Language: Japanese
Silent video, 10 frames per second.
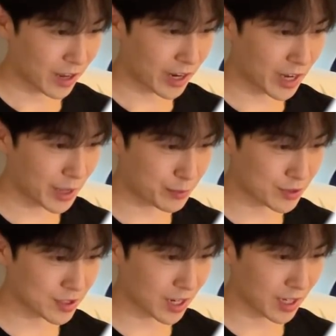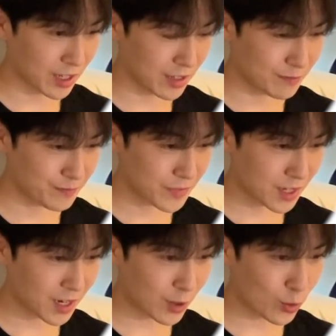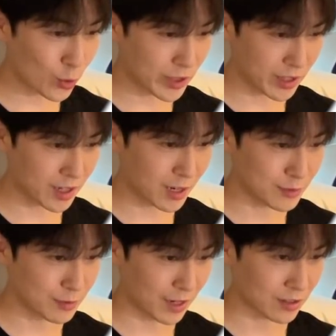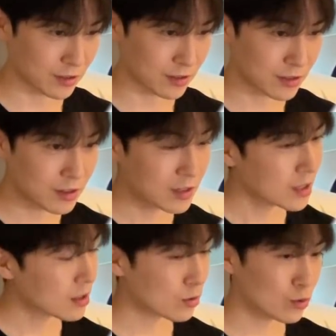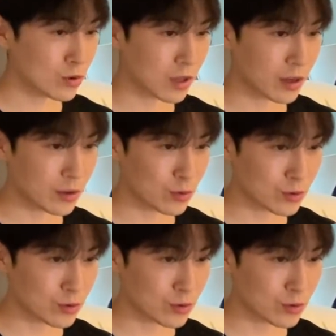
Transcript: えないくん J かっこいいカムバックこのタイト